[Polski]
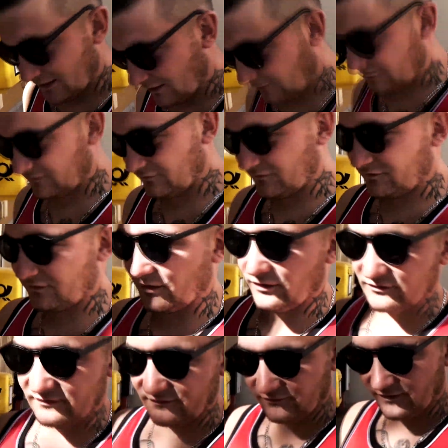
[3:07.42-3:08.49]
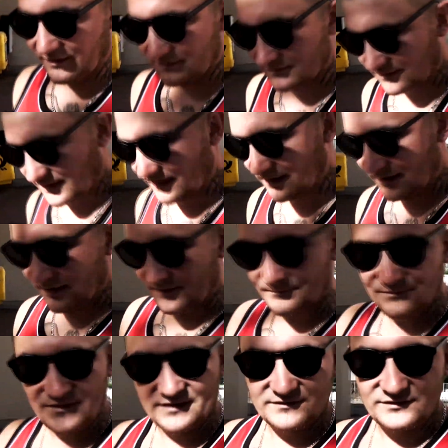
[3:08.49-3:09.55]
Oczywiście odświętnie,
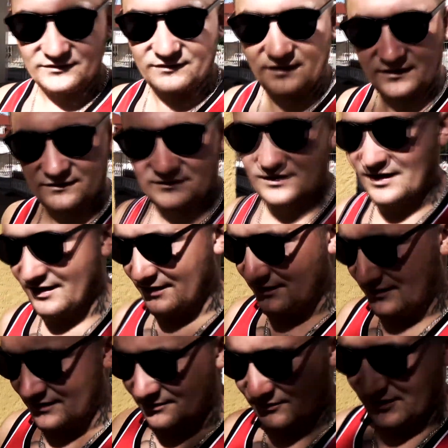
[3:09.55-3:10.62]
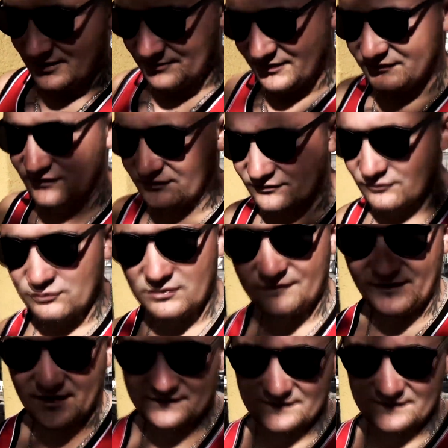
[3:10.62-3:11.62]
niecodziennie, bo jak będziesz kurwa jak